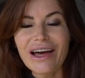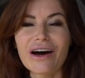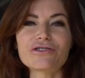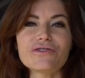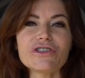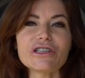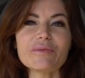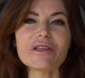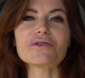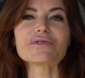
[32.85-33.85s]
Oczywiście
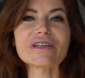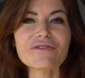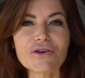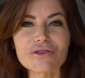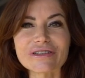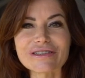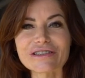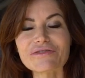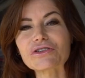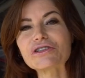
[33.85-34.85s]
będą zawody.
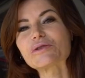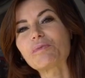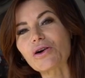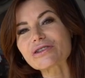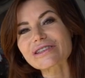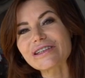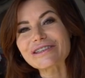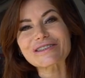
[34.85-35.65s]
Zawody z Polski,